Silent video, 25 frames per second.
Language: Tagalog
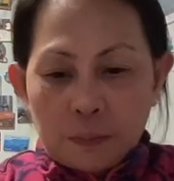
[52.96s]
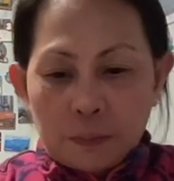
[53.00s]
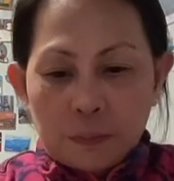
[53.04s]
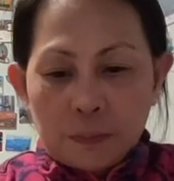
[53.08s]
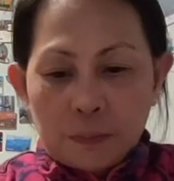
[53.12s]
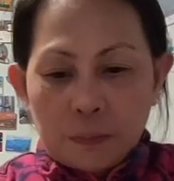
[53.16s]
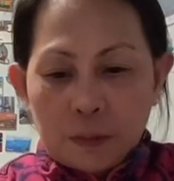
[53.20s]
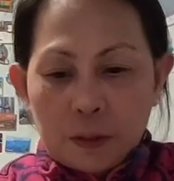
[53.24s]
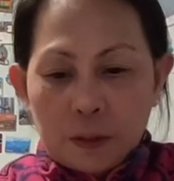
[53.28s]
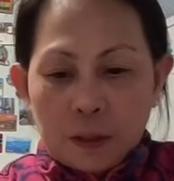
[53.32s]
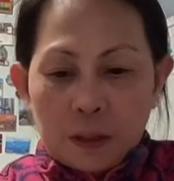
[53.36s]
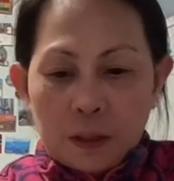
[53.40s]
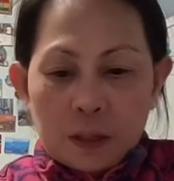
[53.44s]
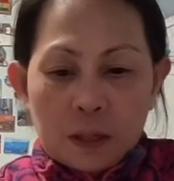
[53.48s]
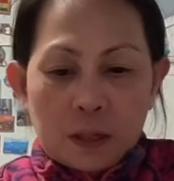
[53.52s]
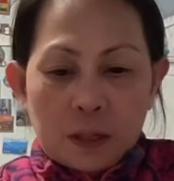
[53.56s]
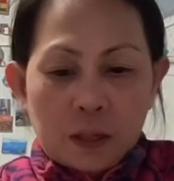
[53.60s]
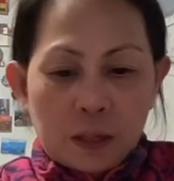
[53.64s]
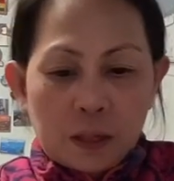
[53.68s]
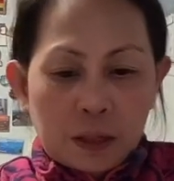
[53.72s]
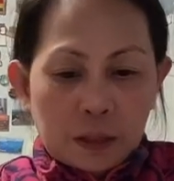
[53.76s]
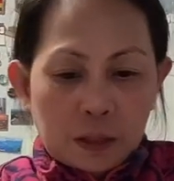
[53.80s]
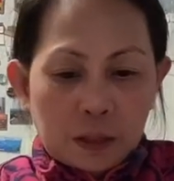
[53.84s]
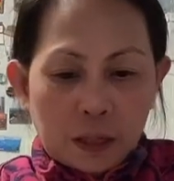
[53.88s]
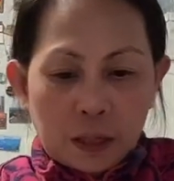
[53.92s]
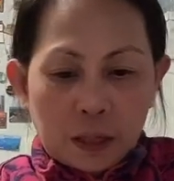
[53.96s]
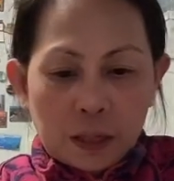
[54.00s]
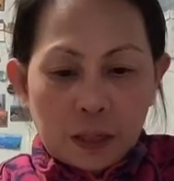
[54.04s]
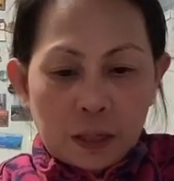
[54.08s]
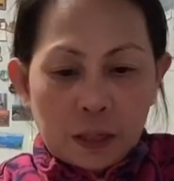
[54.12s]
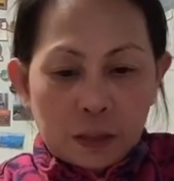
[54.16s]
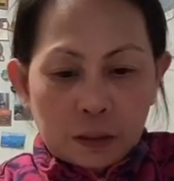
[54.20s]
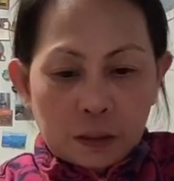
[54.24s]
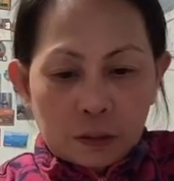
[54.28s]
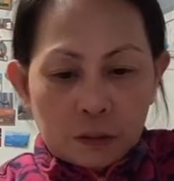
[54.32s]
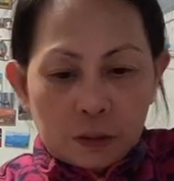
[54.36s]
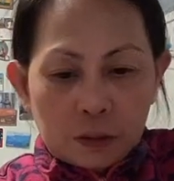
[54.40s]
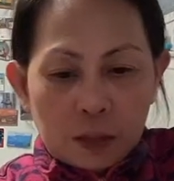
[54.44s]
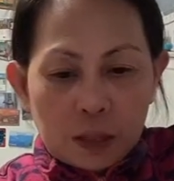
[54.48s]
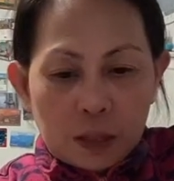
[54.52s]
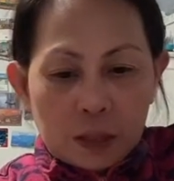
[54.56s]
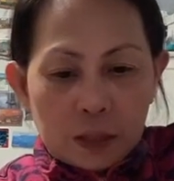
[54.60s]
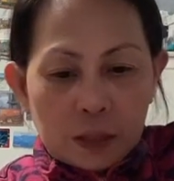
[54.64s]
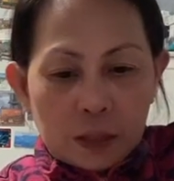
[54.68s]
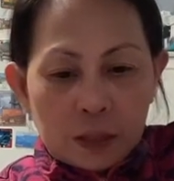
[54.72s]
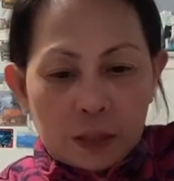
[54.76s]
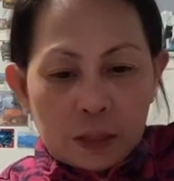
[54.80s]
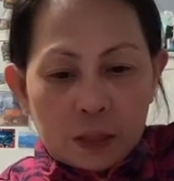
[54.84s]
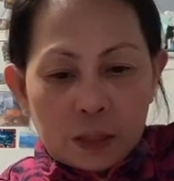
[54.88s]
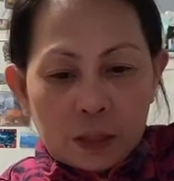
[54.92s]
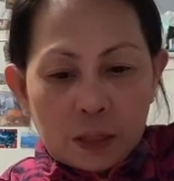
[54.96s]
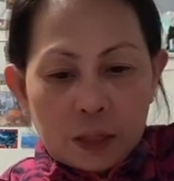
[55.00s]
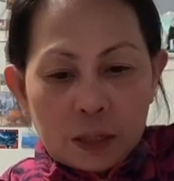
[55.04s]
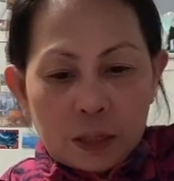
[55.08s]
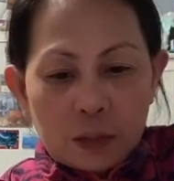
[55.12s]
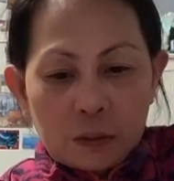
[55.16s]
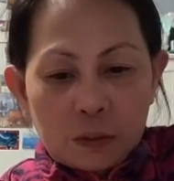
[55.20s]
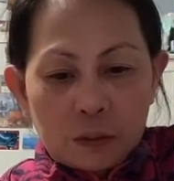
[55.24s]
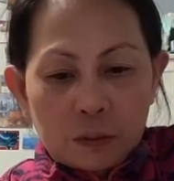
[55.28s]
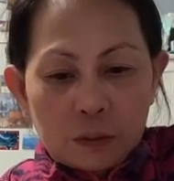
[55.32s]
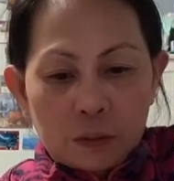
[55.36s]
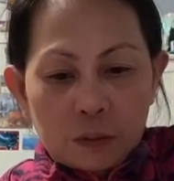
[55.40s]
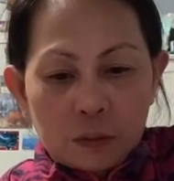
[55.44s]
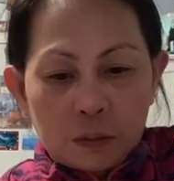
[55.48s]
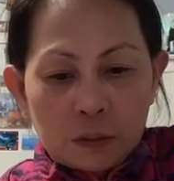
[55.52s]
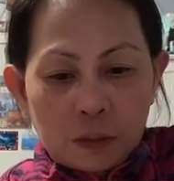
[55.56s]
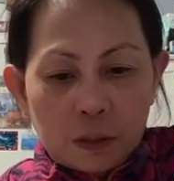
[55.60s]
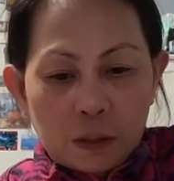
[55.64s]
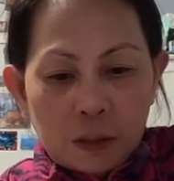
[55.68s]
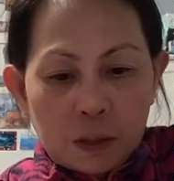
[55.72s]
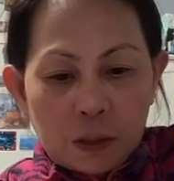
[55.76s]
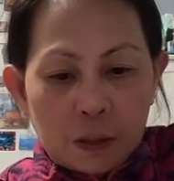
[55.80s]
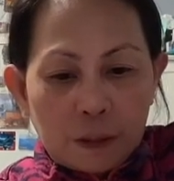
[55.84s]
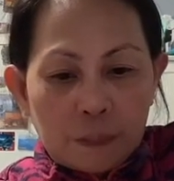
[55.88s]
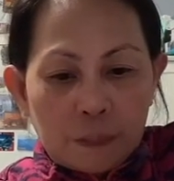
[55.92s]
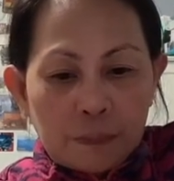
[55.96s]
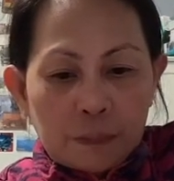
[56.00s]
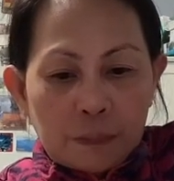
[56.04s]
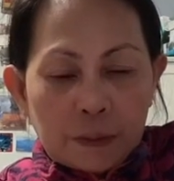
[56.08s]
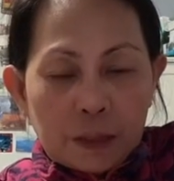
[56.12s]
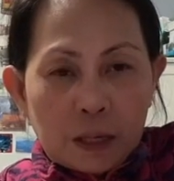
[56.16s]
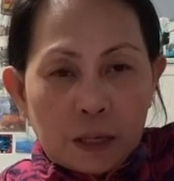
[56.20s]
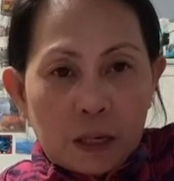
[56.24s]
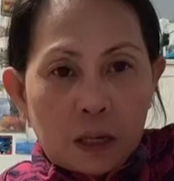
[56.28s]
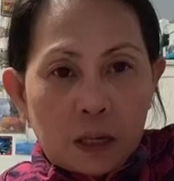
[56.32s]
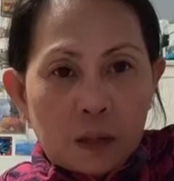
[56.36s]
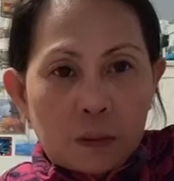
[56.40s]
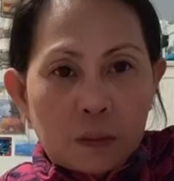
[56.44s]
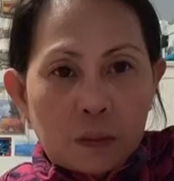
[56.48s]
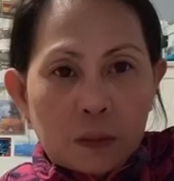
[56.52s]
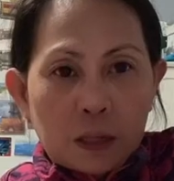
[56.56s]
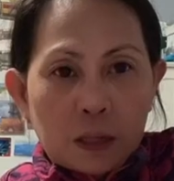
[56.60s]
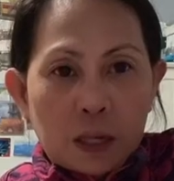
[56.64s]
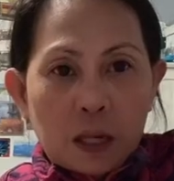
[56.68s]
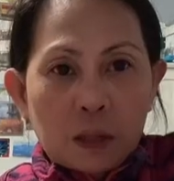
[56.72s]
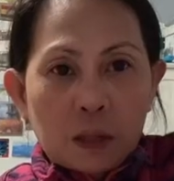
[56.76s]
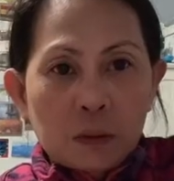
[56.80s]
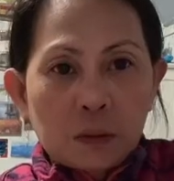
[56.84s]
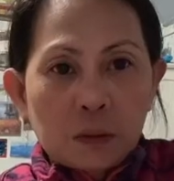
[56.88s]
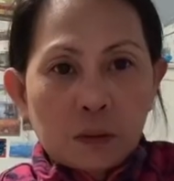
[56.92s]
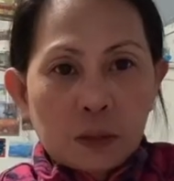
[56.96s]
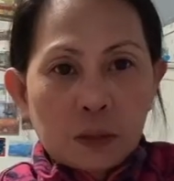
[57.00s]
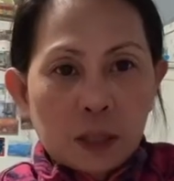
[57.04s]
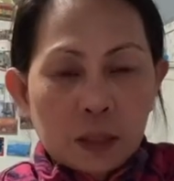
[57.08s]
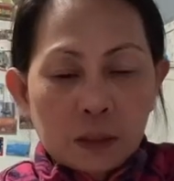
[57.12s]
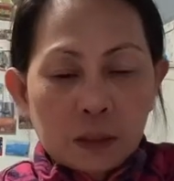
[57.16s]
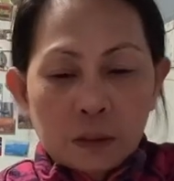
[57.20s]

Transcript: Makatanggal to, guys, ng ano dalawang akong